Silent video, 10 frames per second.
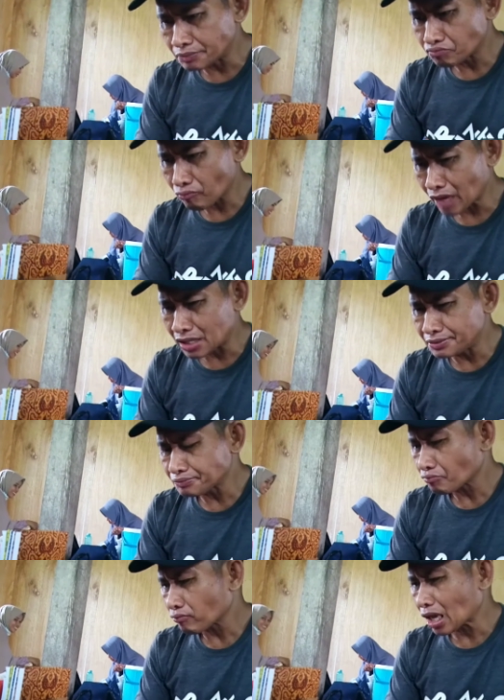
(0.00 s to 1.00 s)
Manisnya
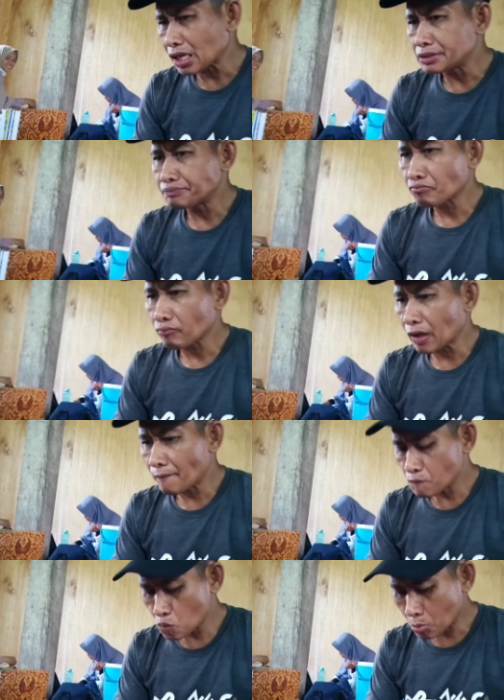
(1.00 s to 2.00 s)
tingkat dewa.
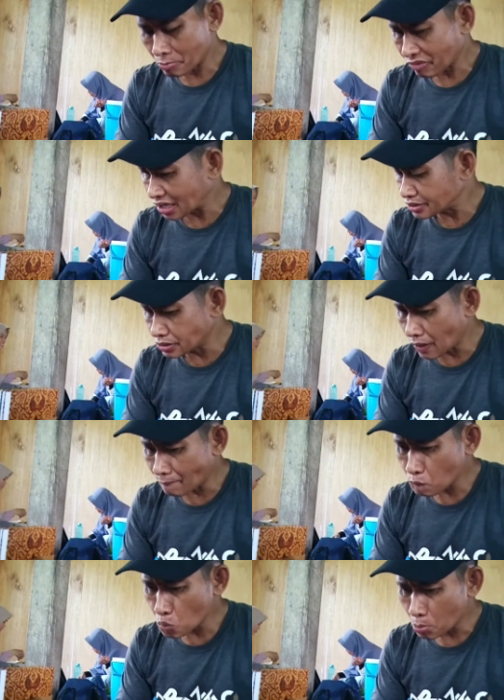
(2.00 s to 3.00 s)
Kirim ke
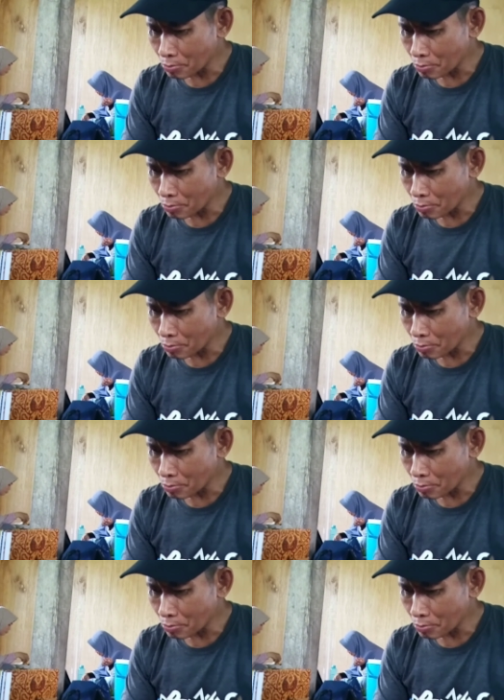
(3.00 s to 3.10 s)
Belanda.